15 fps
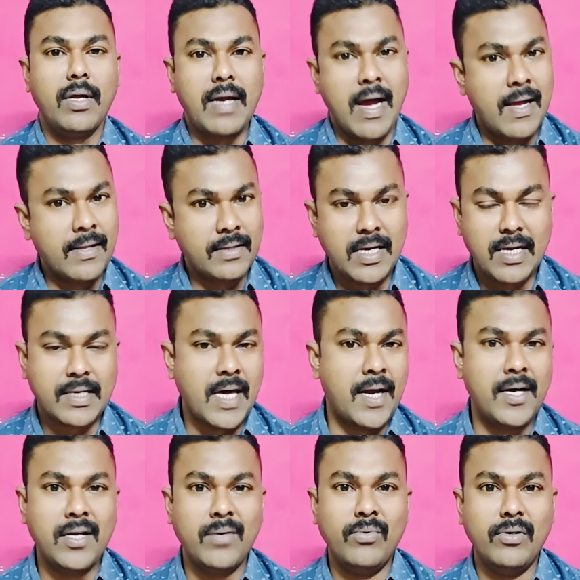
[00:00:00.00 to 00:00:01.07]
కాంతార
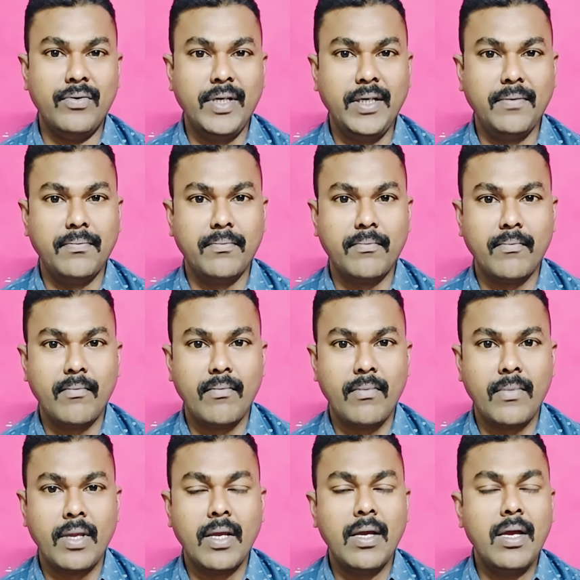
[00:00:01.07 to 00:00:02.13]
కన్నడ మూవీ
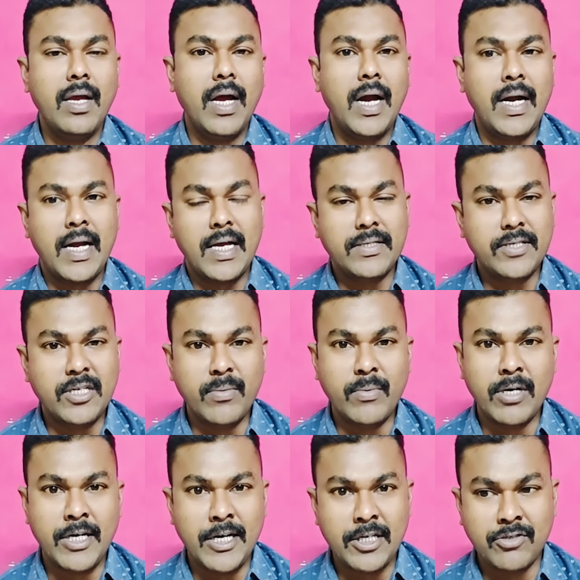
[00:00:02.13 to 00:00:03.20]
అండ్ ఆ సినిమాలో
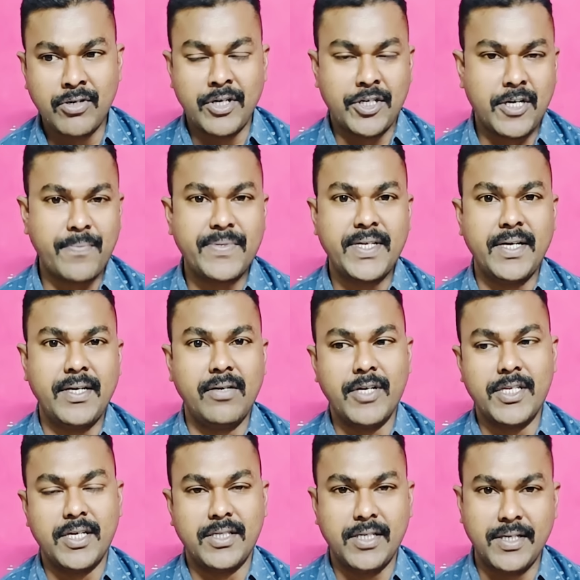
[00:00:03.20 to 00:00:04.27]
నటించిన రిషబ్ శెట్టి
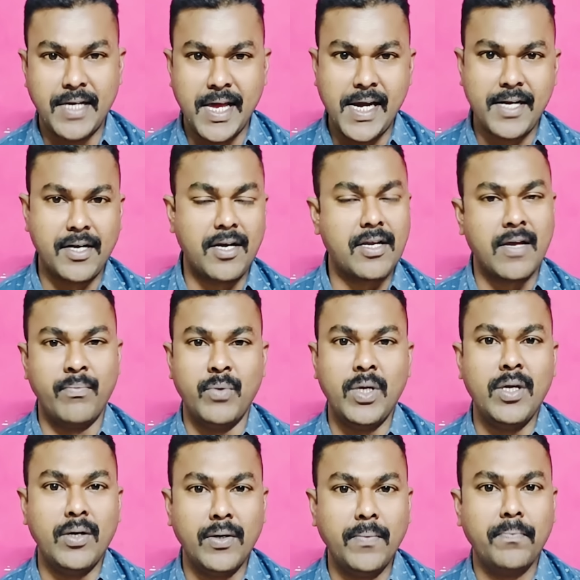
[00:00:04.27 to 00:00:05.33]
వచ్చేసి డైరెక్టర్ కమ్
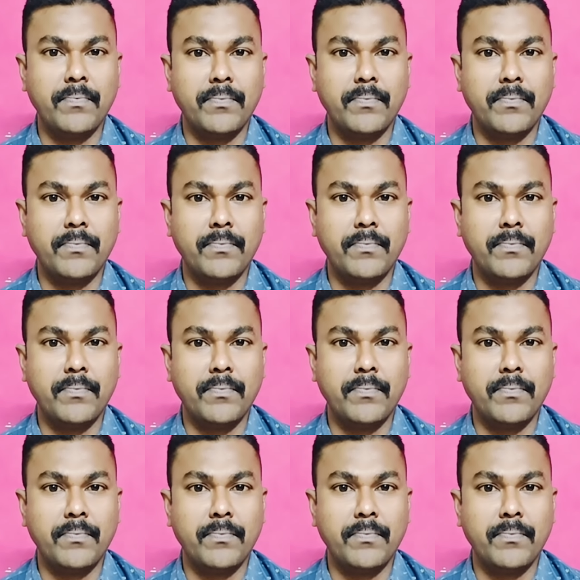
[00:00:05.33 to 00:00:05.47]
హీరో